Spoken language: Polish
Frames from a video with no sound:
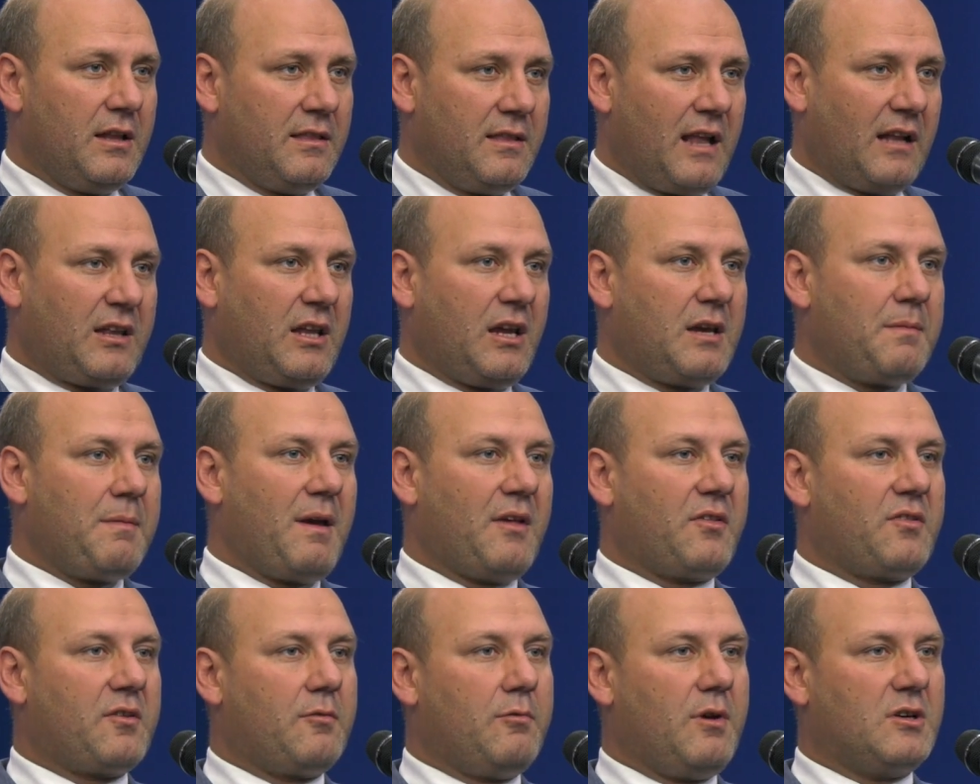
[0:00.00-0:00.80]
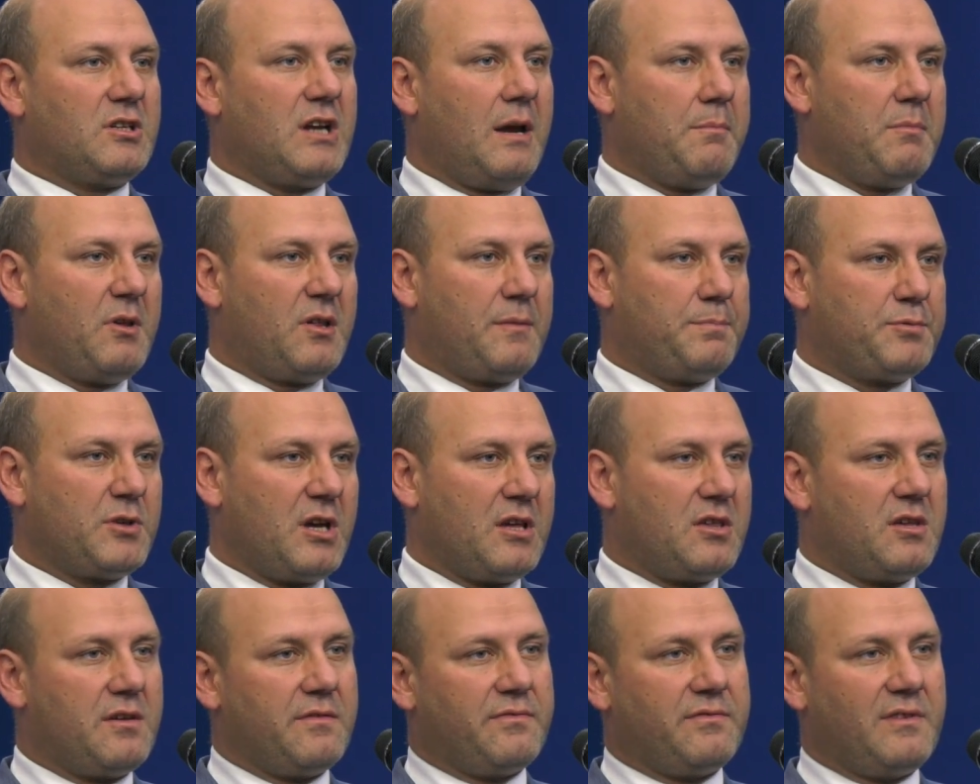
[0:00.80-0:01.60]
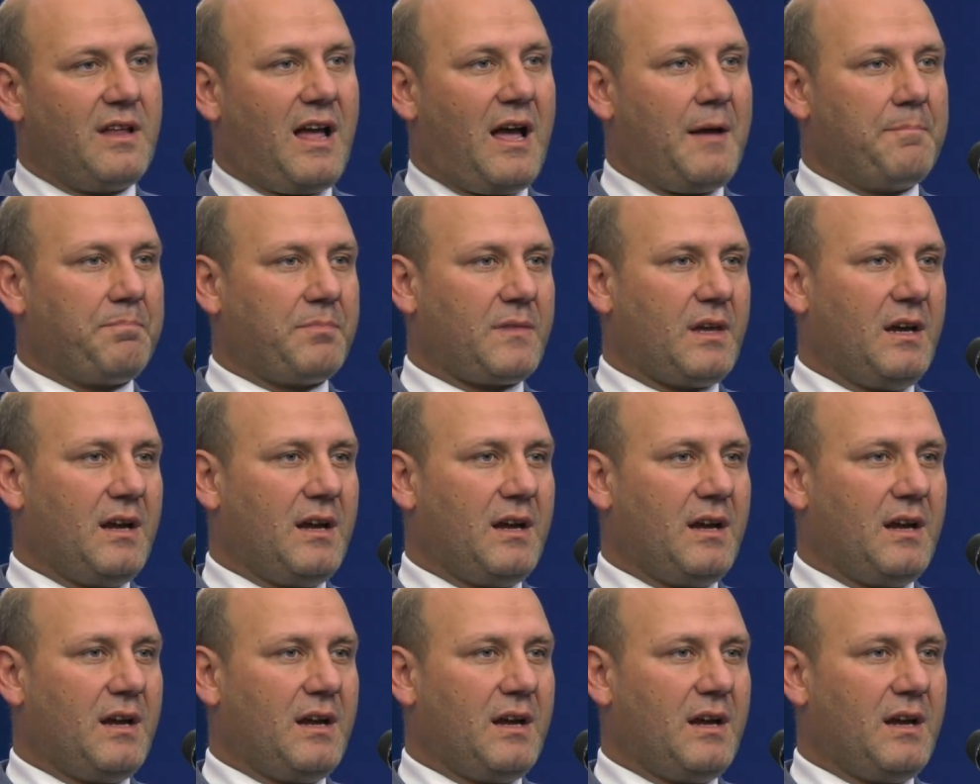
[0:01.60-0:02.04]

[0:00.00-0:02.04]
Natychmiast zgłaszamy sprzeciw na